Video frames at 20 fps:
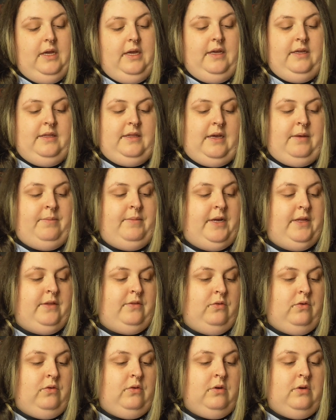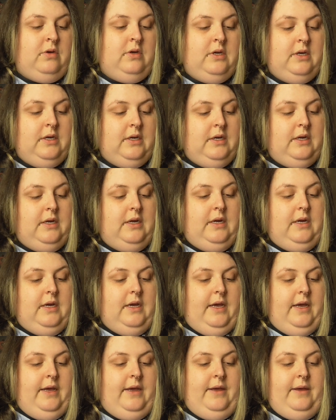Ich sag mal so,
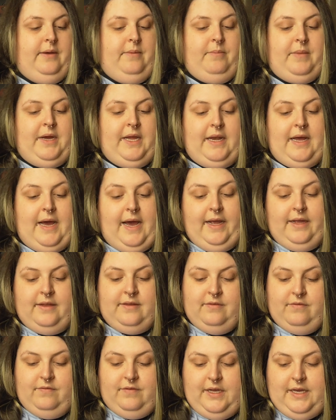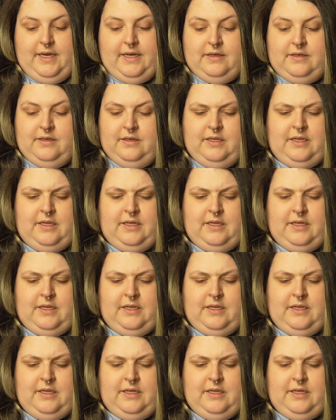äh, meine Eisenwerte,